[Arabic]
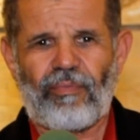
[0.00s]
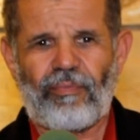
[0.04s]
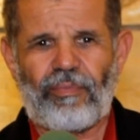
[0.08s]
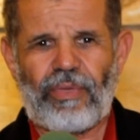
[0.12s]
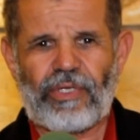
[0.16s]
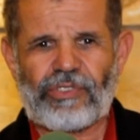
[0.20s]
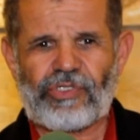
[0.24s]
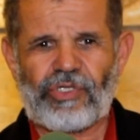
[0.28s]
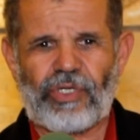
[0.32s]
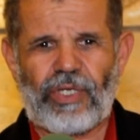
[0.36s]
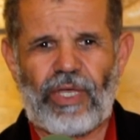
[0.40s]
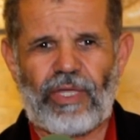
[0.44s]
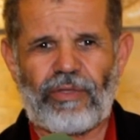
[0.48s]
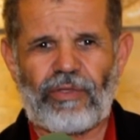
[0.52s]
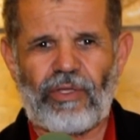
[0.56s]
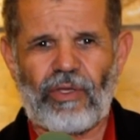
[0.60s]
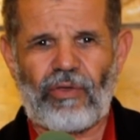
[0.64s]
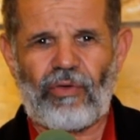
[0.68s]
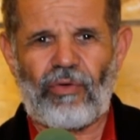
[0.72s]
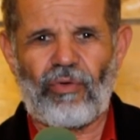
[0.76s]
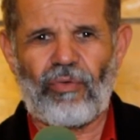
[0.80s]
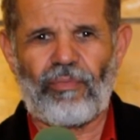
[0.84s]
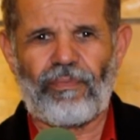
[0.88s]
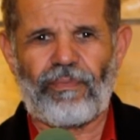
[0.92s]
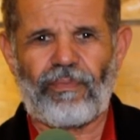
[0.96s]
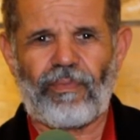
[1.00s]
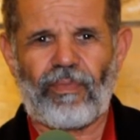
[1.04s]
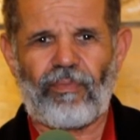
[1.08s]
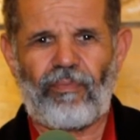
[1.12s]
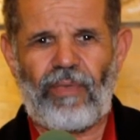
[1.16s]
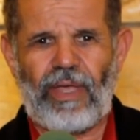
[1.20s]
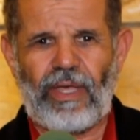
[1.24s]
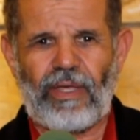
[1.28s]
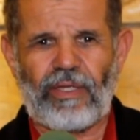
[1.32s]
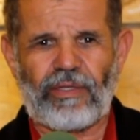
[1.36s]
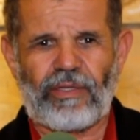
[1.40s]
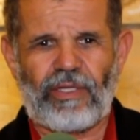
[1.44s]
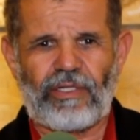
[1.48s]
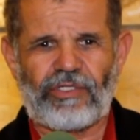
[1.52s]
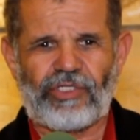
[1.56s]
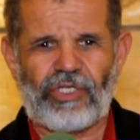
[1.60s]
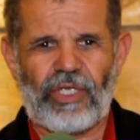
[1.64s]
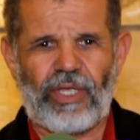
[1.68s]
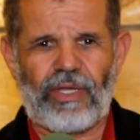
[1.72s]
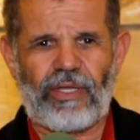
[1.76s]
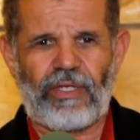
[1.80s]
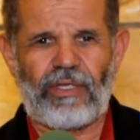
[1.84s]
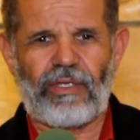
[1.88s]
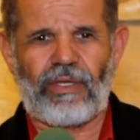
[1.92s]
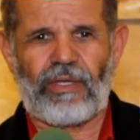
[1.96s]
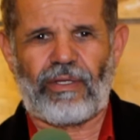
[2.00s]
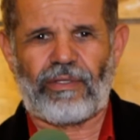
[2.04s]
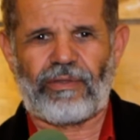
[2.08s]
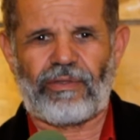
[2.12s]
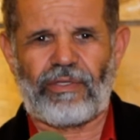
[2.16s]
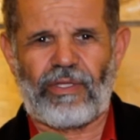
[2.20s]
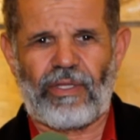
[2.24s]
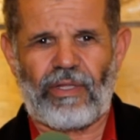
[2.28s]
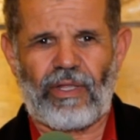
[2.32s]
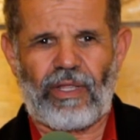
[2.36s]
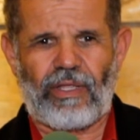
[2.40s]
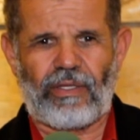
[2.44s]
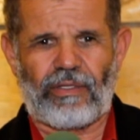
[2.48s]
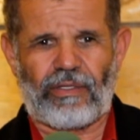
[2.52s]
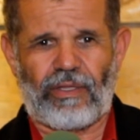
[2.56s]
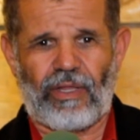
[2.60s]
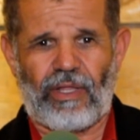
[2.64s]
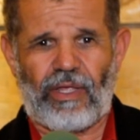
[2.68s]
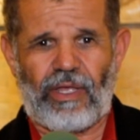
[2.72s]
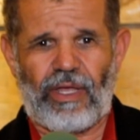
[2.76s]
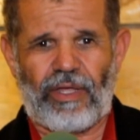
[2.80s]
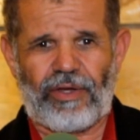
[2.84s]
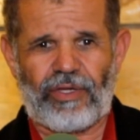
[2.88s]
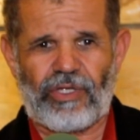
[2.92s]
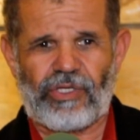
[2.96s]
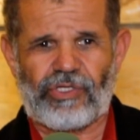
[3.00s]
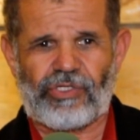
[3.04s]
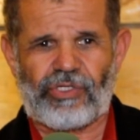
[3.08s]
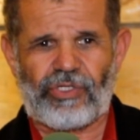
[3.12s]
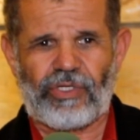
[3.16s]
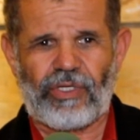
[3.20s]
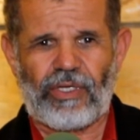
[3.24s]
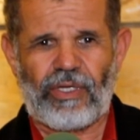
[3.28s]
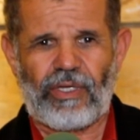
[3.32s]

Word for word: باش غادي يقوم مع هذه الجارية الخارج